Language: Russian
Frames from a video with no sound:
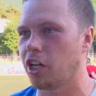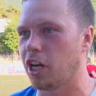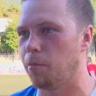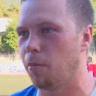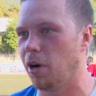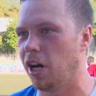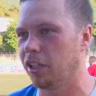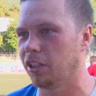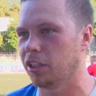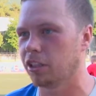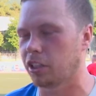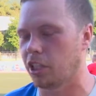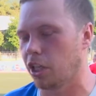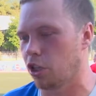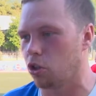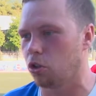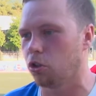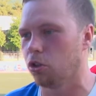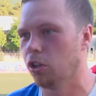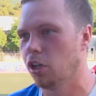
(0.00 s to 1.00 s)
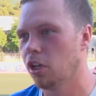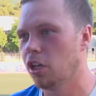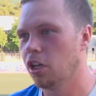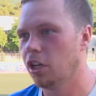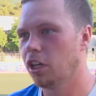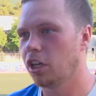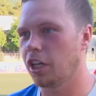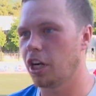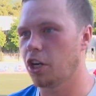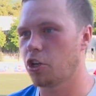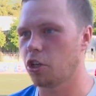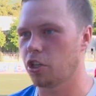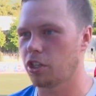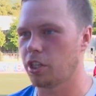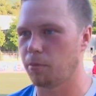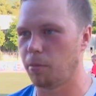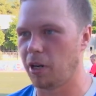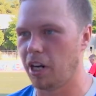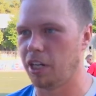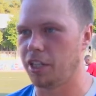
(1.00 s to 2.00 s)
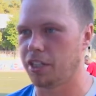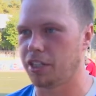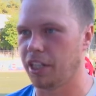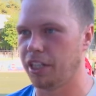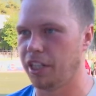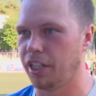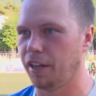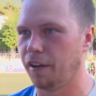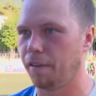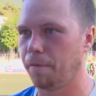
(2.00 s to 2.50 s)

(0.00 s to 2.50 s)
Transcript: команда, скажу, хорошо собрались они.